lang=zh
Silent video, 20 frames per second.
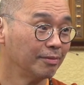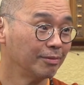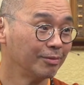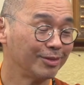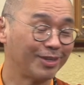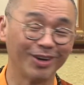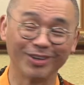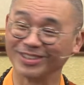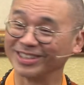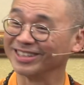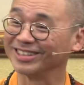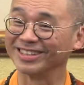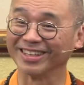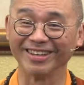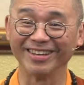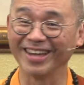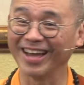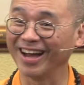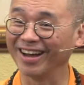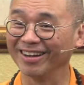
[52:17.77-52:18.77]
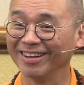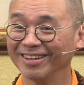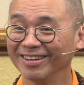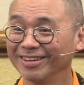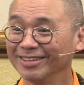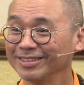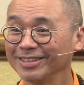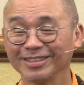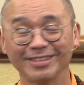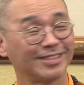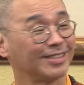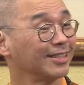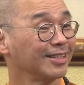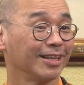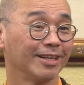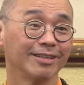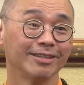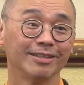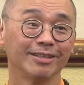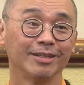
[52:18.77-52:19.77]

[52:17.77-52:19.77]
就是这样，就是这样。